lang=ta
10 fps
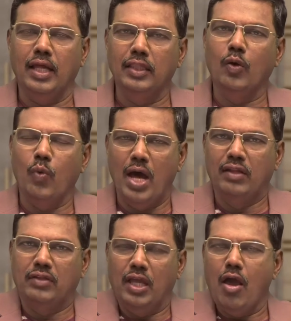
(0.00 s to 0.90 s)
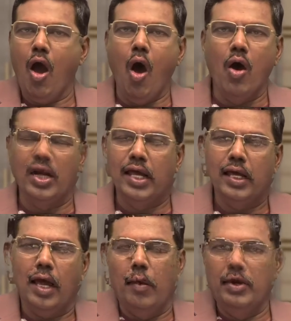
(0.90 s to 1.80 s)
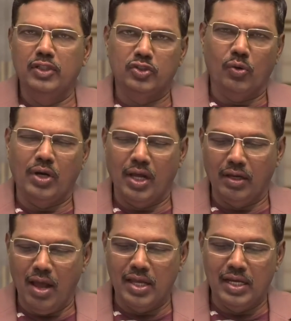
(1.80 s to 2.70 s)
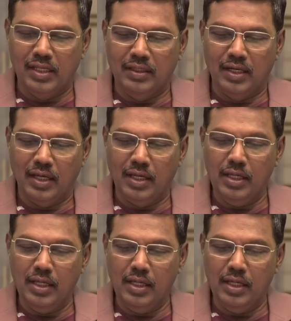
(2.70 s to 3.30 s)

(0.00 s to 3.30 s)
அந்த வார்த்தை ஆர்க் அப்படின்னு சொல்றாங்க ஆங்கிலத்தில்